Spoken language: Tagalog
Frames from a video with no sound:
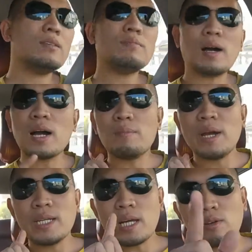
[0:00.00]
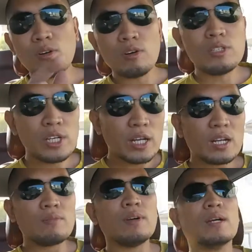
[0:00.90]
baka may nanonood dyan
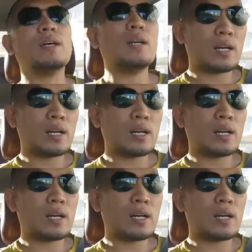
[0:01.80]
na mga